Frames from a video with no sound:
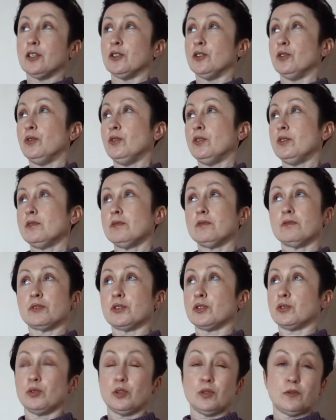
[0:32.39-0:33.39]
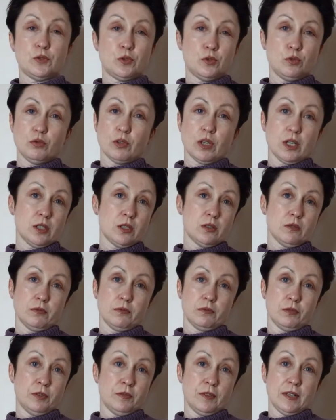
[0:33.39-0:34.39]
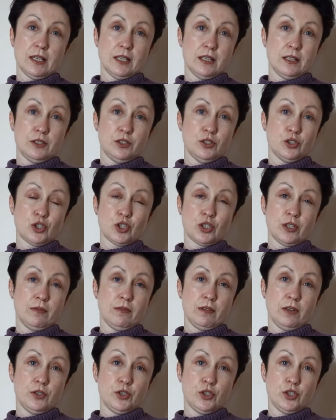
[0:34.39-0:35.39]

Но стоит все раза в два дешевле,